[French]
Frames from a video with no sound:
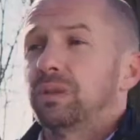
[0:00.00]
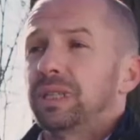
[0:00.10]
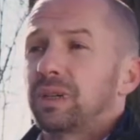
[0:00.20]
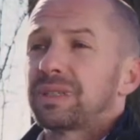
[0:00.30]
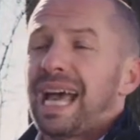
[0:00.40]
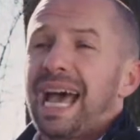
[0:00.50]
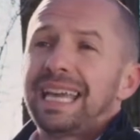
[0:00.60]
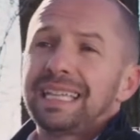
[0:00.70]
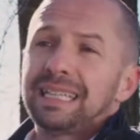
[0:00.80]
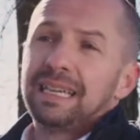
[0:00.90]
endroit. Donc,
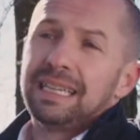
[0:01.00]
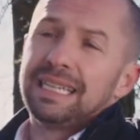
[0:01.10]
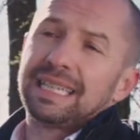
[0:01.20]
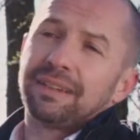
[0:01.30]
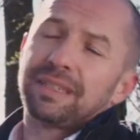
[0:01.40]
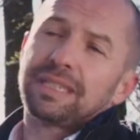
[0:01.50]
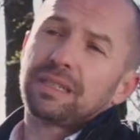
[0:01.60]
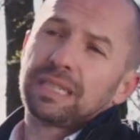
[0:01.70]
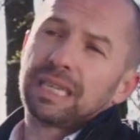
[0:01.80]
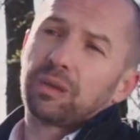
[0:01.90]
ça aide les services
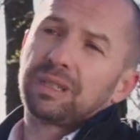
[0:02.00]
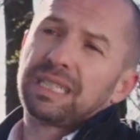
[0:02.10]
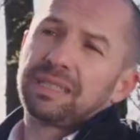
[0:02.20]
de sécurité